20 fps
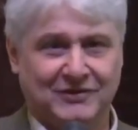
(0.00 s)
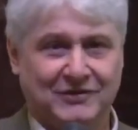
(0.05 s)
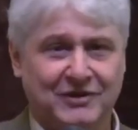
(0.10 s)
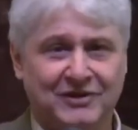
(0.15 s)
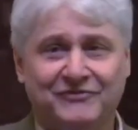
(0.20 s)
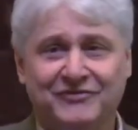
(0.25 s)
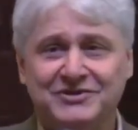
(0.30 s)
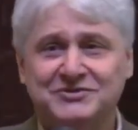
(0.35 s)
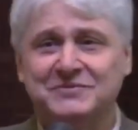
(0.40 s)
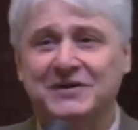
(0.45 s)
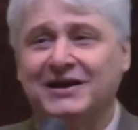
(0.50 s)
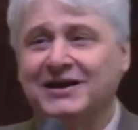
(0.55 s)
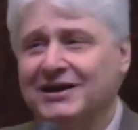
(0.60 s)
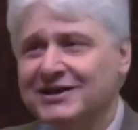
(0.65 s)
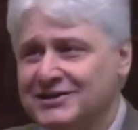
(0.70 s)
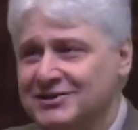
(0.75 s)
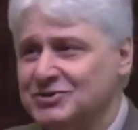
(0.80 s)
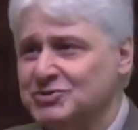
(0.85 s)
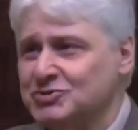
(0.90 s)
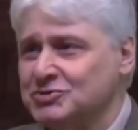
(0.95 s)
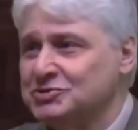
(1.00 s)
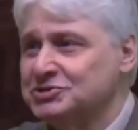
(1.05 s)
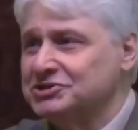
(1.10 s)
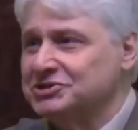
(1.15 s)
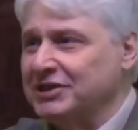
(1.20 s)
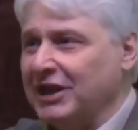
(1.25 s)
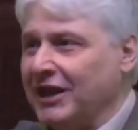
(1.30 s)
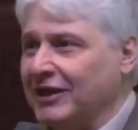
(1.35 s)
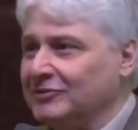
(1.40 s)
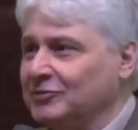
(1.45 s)
Agora faz uma cara de
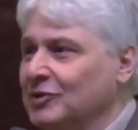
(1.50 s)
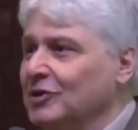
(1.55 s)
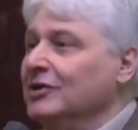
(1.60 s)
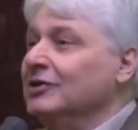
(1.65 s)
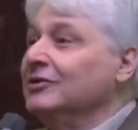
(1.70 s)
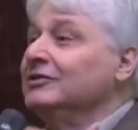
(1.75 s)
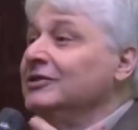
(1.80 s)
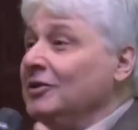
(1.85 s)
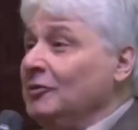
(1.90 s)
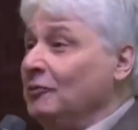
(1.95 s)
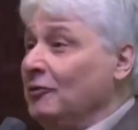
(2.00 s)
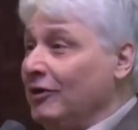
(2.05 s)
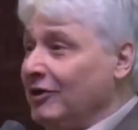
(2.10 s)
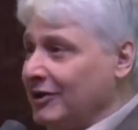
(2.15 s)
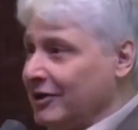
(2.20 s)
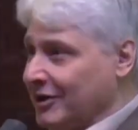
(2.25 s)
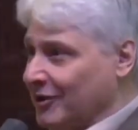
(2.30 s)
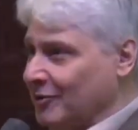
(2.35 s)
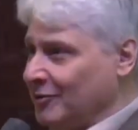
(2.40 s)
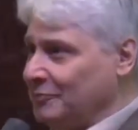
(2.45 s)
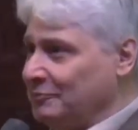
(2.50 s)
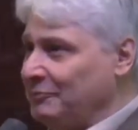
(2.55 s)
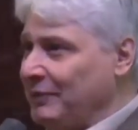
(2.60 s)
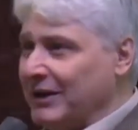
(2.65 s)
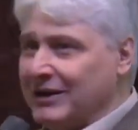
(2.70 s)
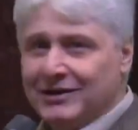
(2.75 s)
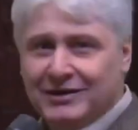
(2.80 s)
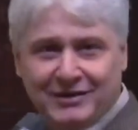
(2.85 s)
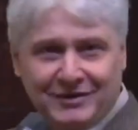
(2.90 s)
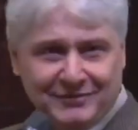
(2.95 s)
assustado. Não ore como um
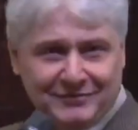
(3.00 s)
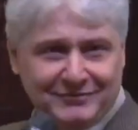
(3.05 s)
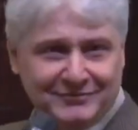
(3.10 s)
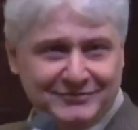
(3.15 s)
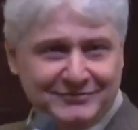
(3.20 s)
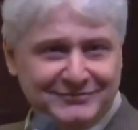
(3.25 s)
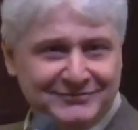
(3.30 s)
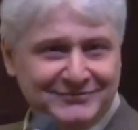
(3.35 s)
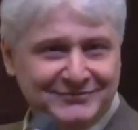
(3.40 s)
pagão.